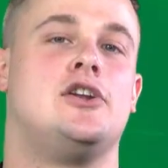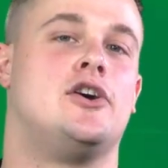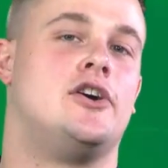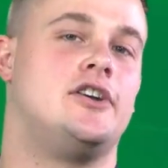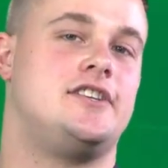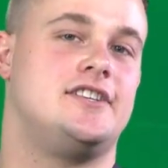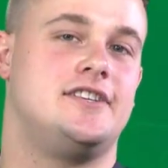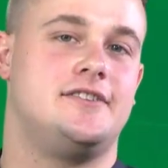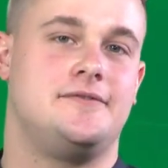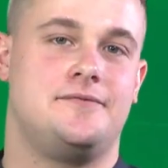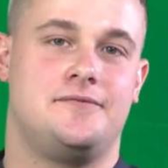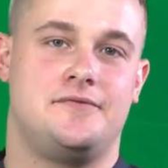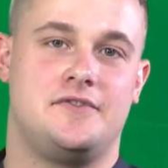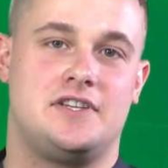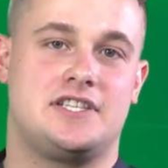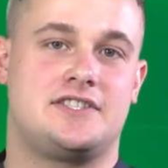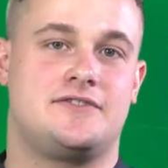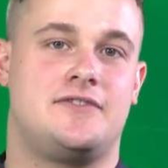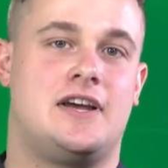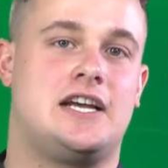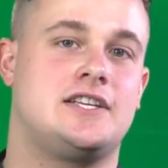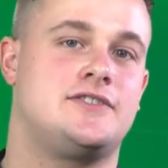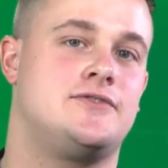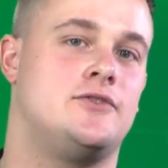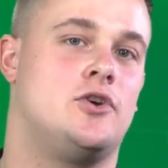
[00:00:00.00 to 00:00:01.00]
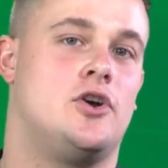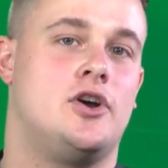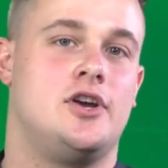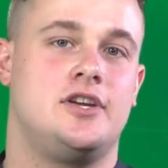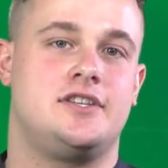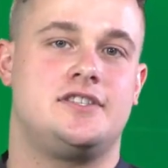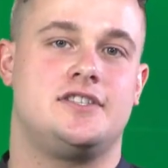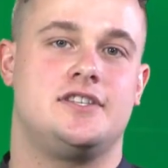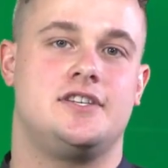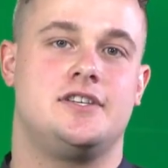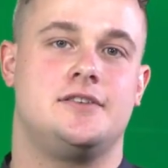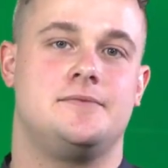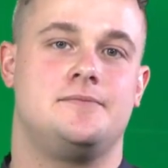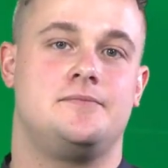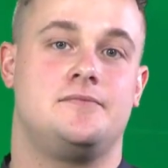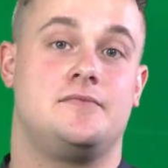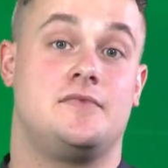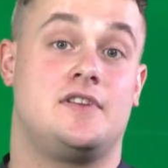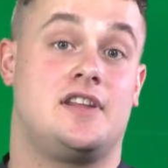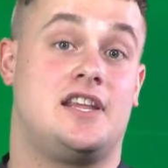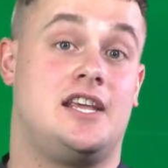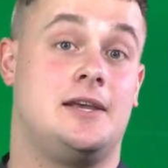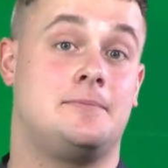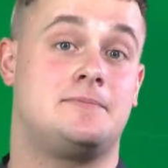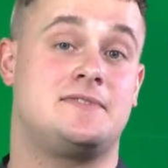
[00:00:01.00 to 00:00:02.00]
Leute, das war's für heute.
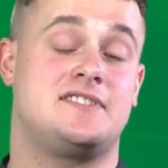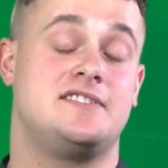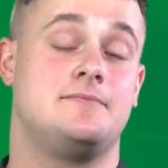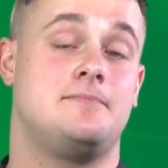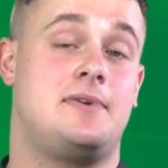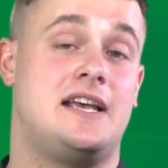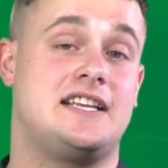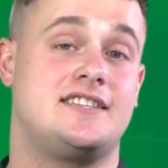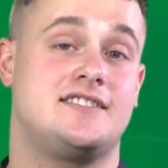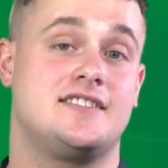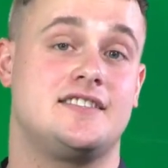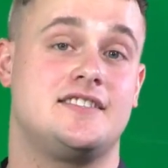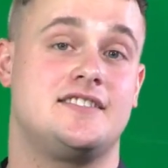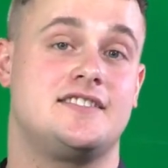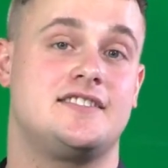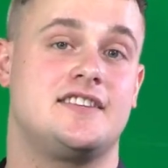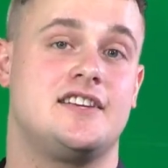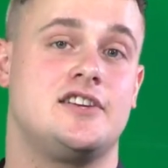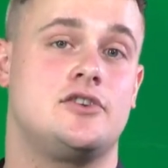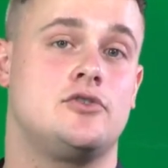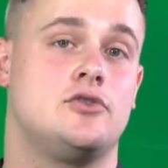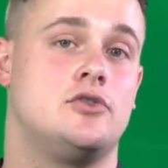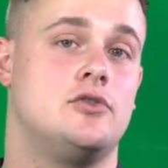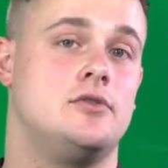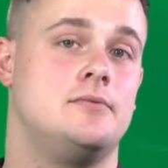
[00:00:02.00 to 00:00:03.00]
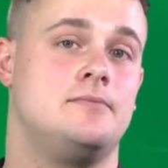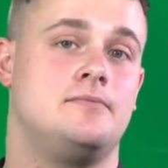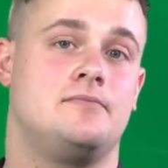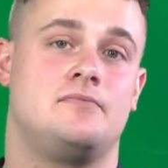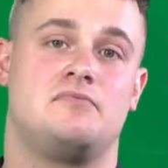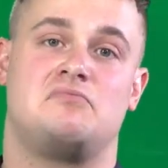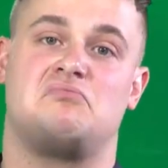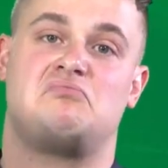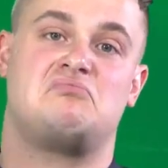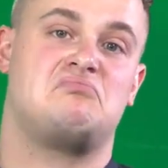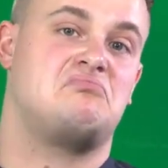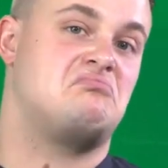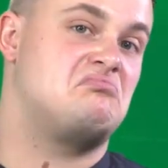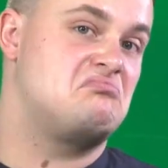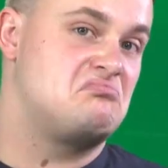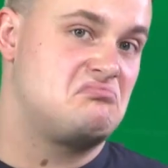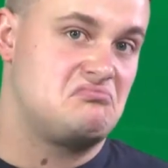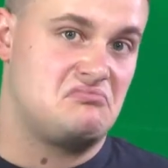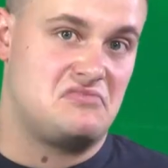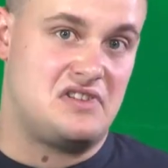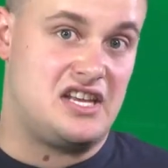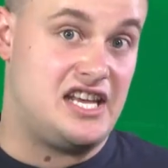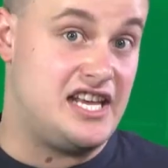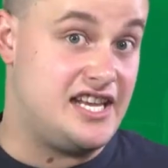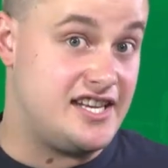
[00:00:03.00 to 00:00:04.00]
Gibt's ein besseres Trikot?
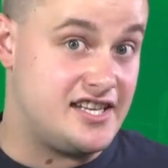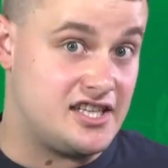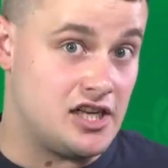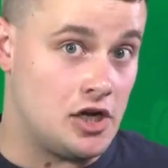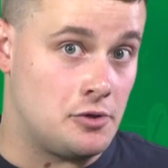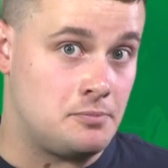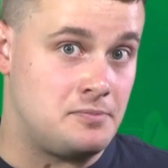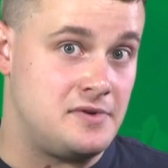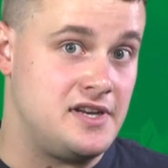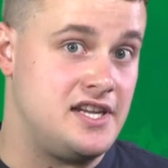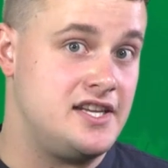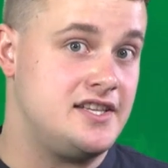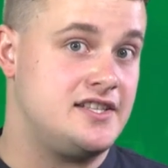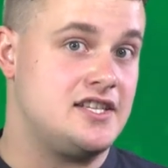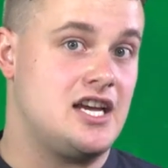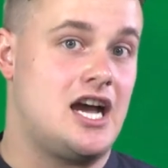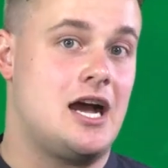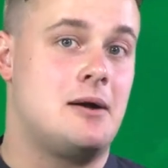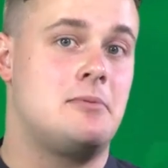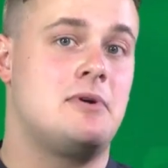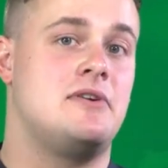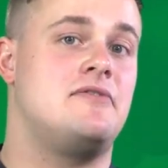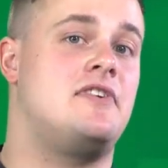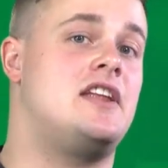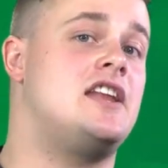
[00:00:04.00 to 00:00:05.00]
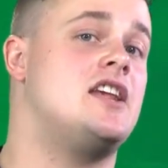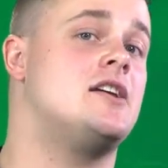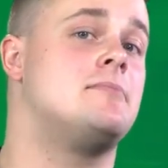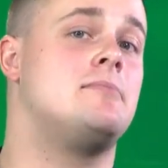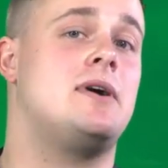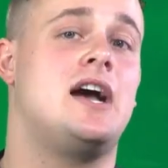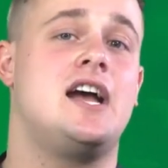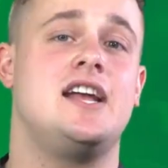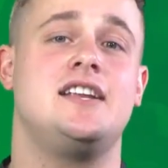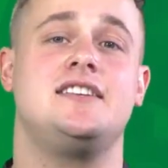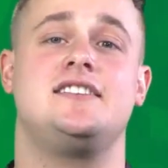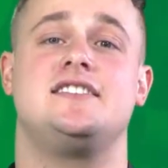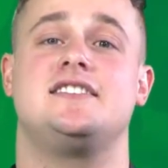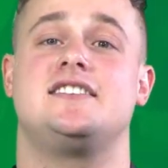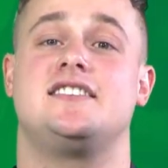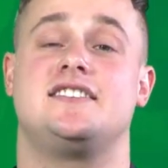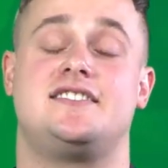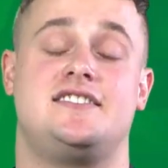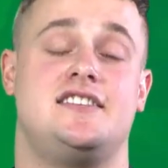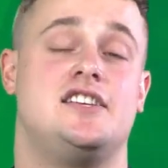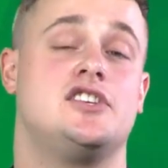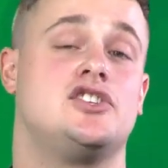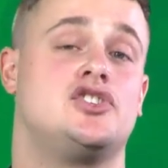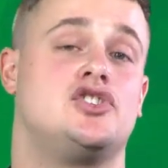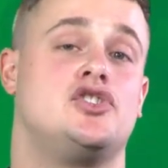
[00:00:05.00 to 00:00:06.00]
Ich glaube nicht, aber wenn ihr meint,
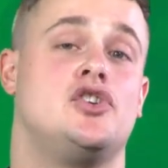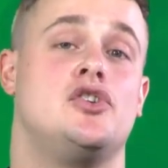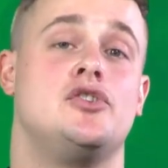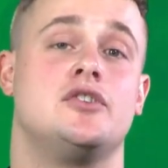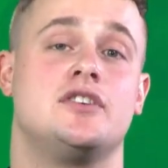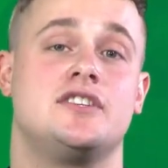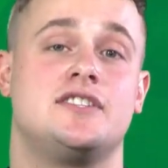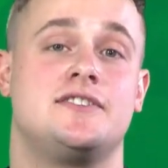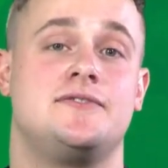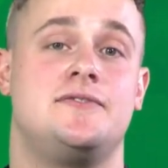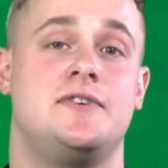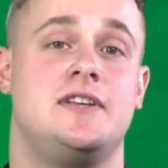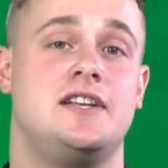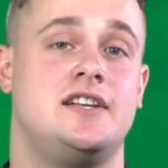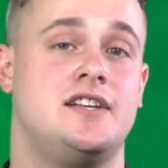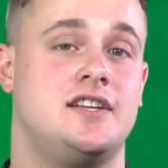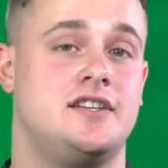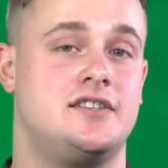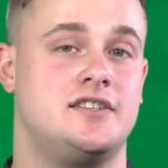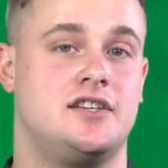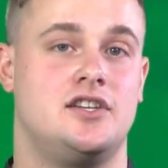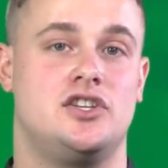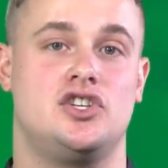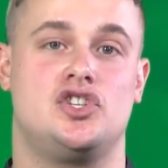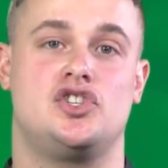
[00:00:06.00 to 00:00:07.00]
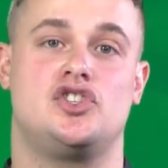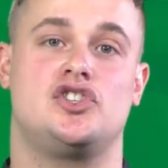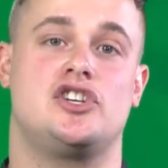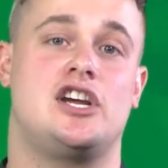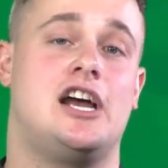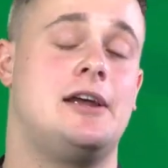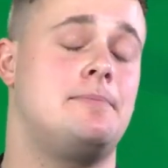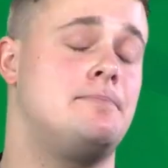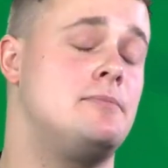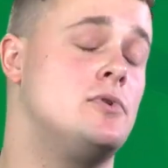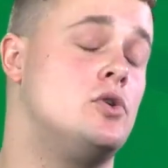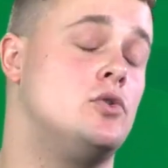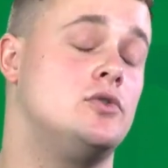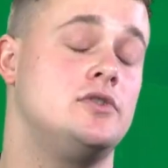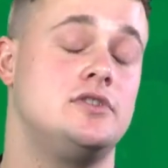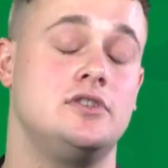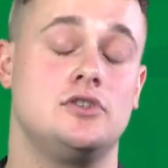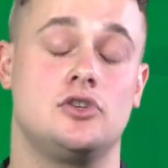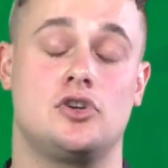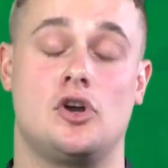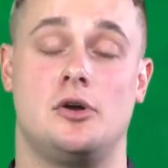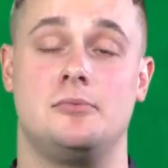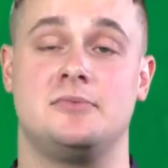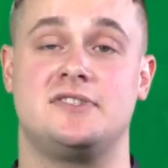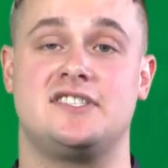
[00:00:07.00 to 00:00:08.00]
dass ihr ein schöneres findet, schreibt mir unten
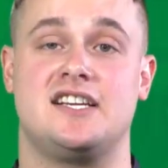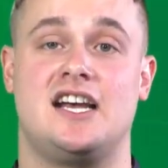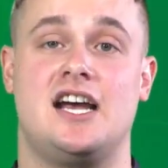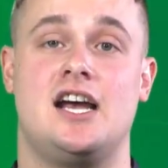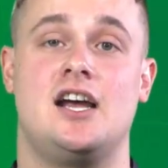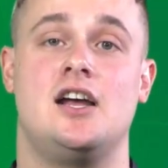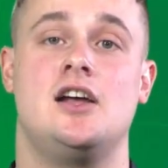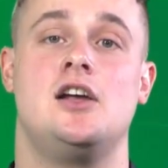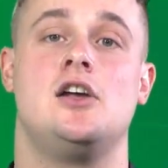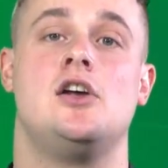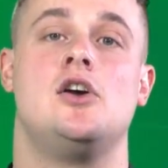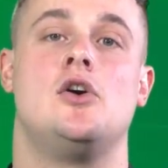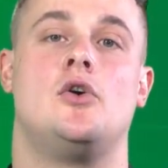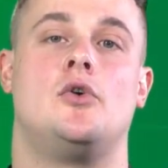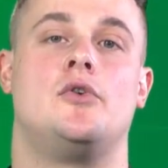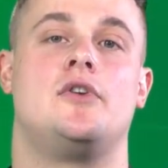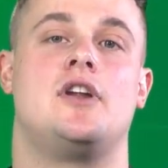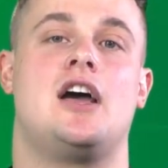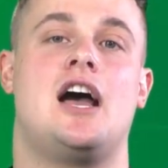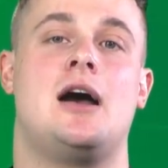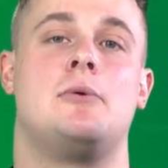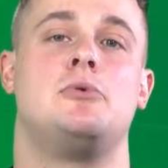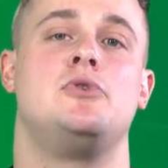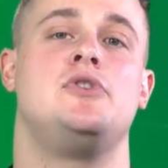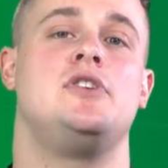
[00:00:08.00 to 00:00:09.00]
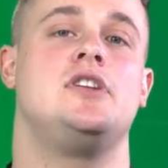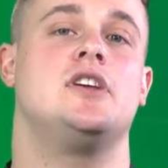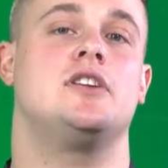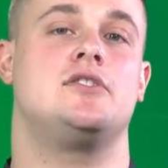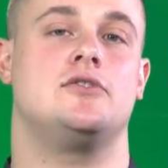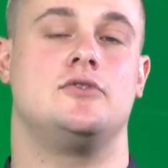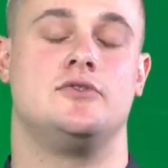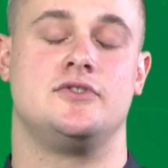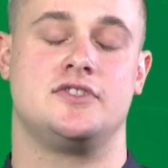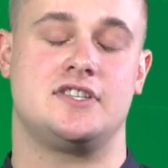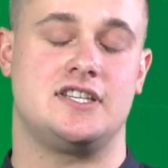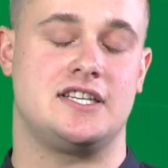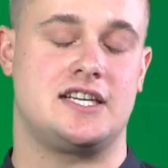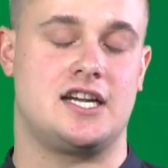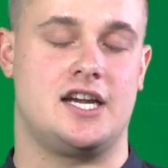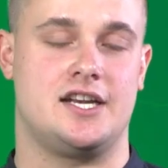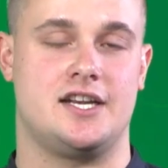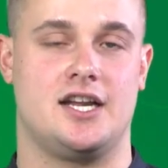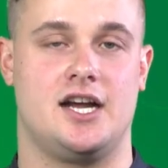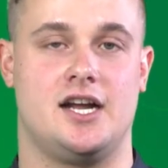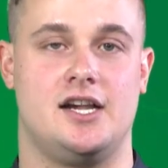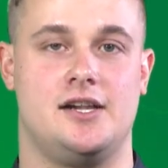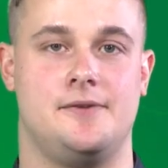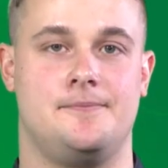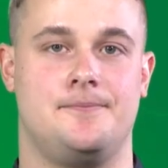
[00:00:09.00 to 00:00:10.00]
einen Kommentar und abonniert unseren
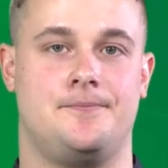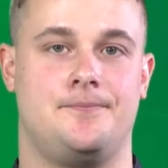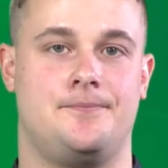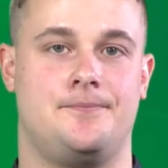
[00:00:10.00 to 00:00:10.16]
Kanal.